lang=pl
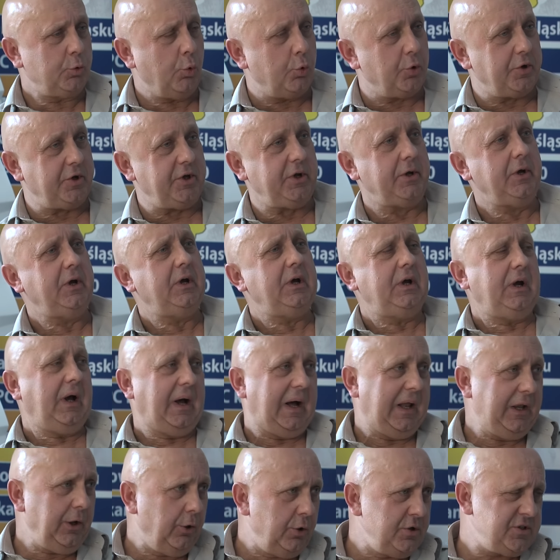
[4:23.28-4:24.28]
długi.
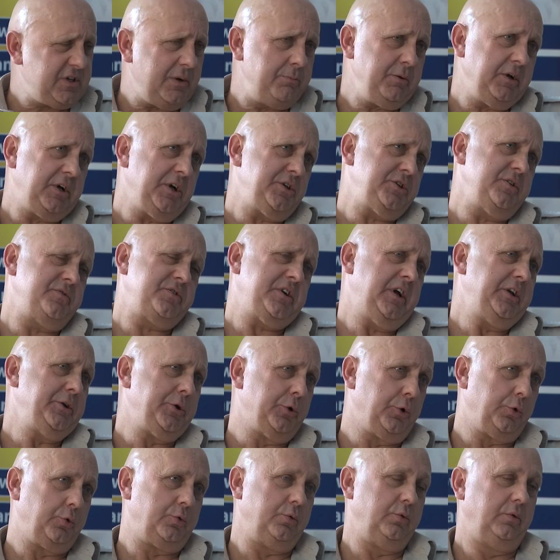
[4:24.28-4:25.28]
Ale on zamyka się w skali
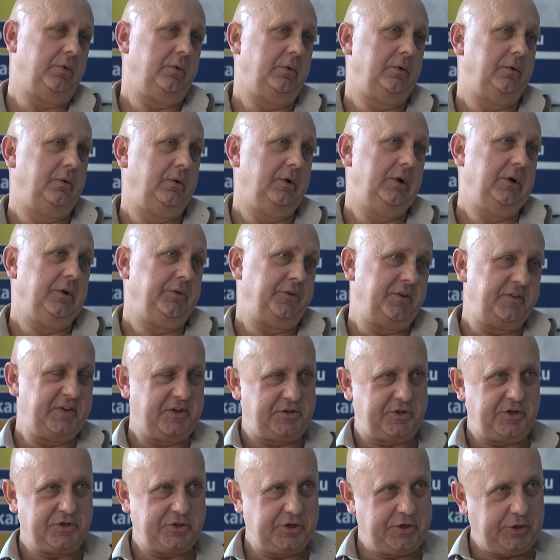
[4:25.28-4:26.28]
roku. To
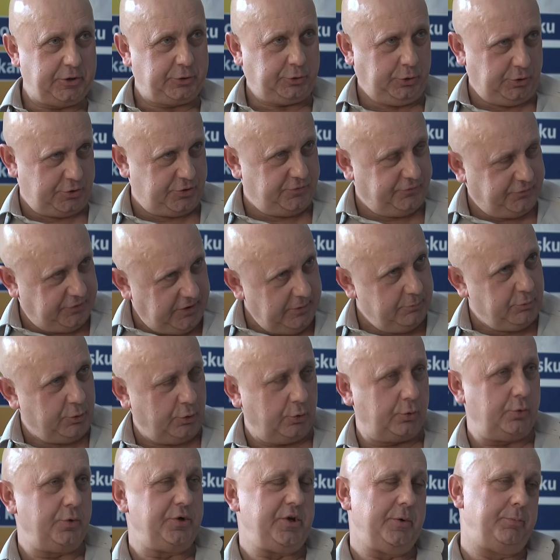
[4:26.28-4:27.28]
znaczy, jeżeli ktoś w tym
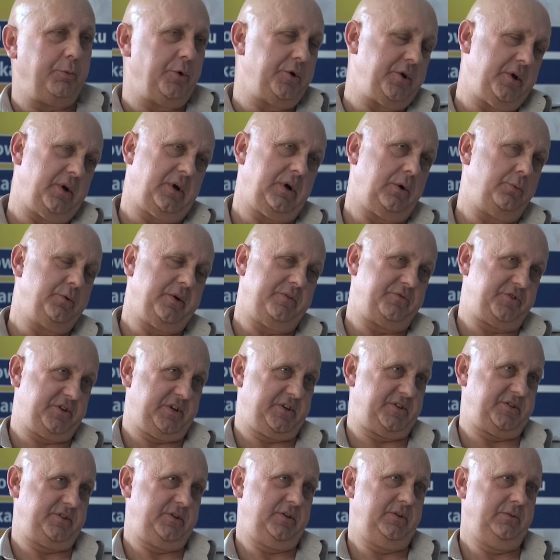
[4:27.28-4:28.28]
roku nie pojechał na
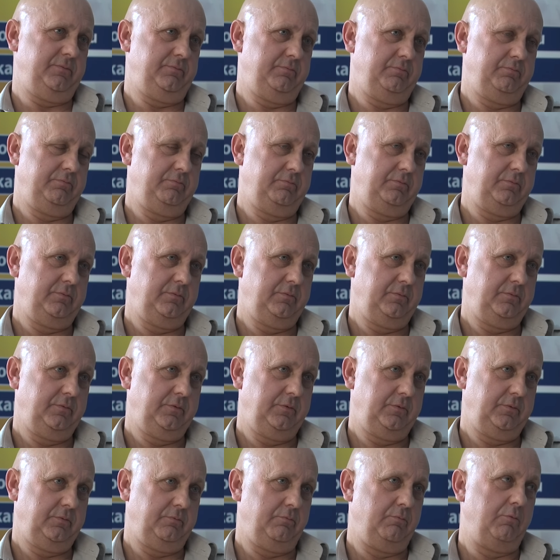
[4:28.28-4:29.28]
wczasy,
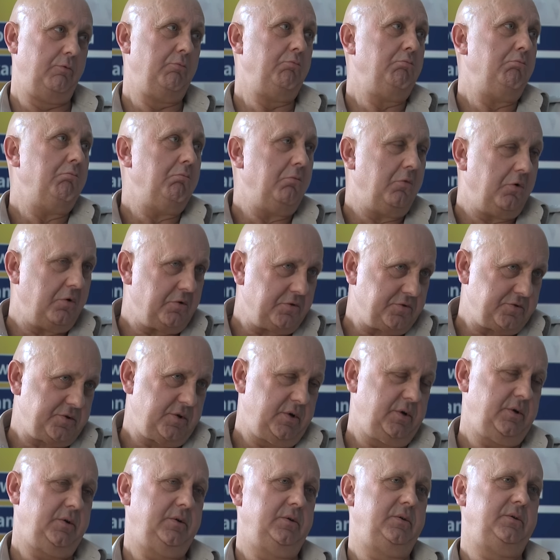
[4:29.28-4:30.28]

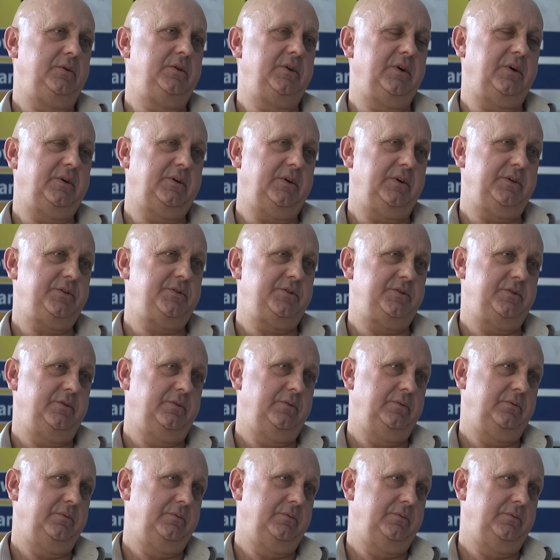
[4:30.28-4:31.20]
może jechać